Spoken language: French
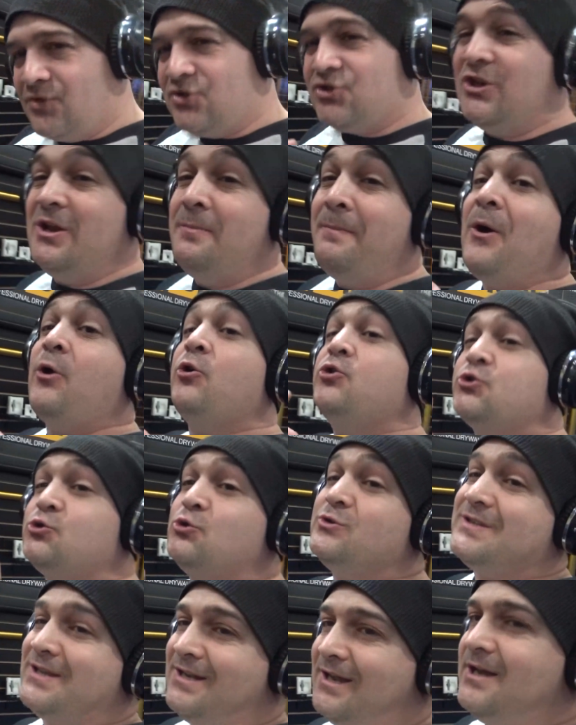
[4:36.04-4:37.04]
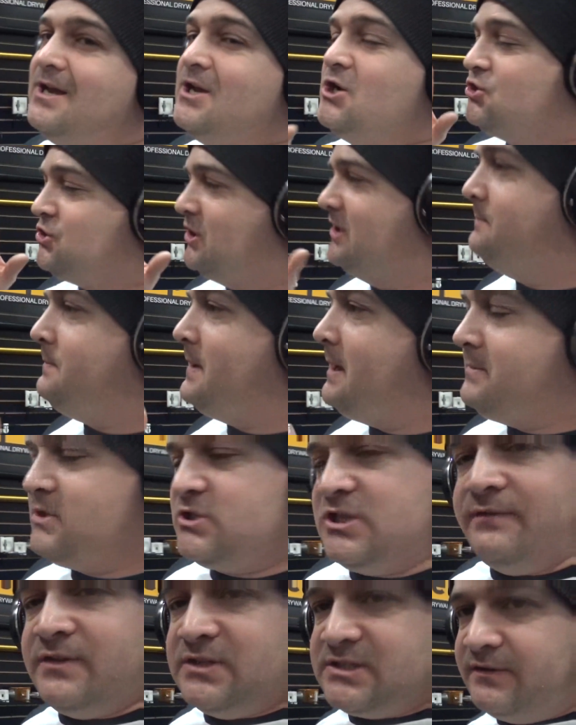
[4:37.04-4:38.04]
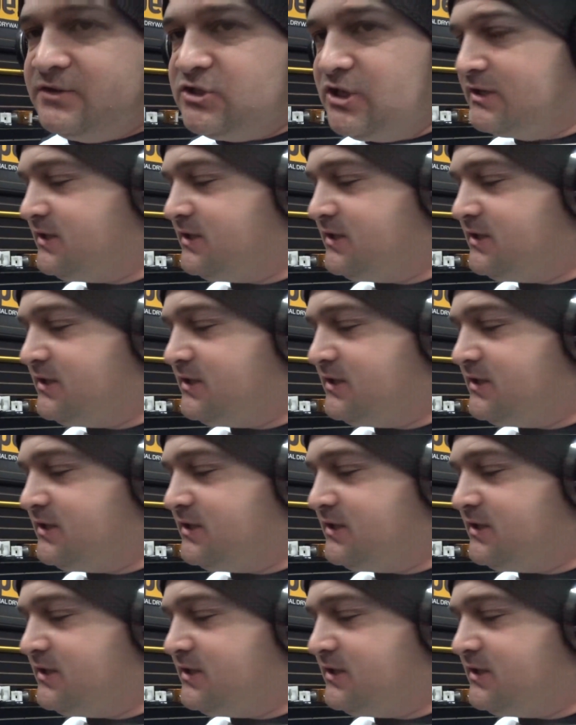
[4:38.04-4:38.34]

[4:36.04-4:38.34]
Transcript: je l'ai pas reçu celle-là. J'en ai pas, mais je l'avais déjà